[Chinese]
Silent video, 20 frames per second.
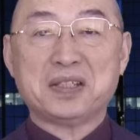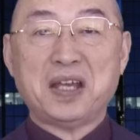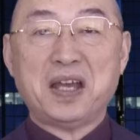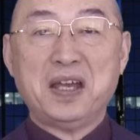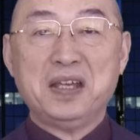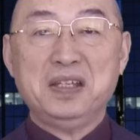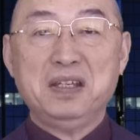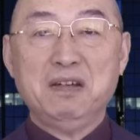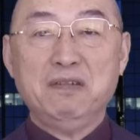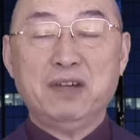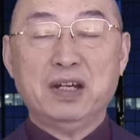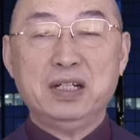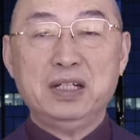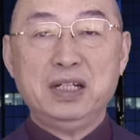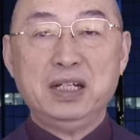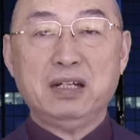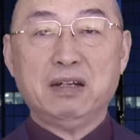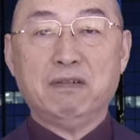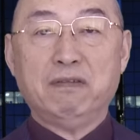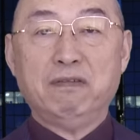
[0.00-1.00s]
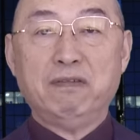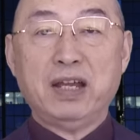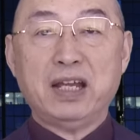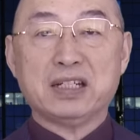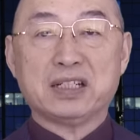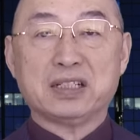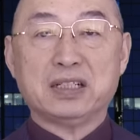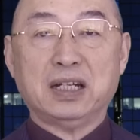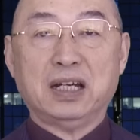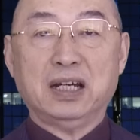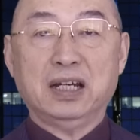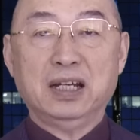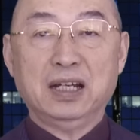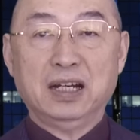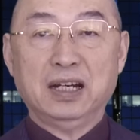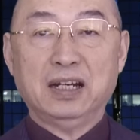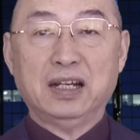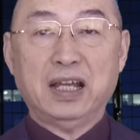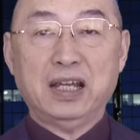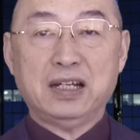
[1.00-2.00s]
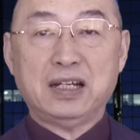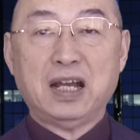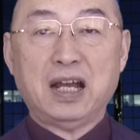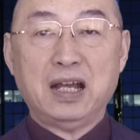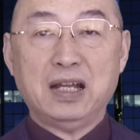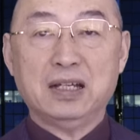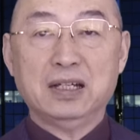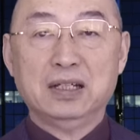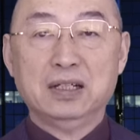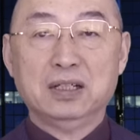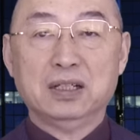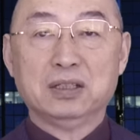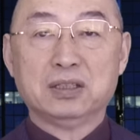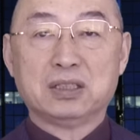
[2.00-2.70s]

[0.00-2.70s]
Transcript: 蔡英文这个位置上来看，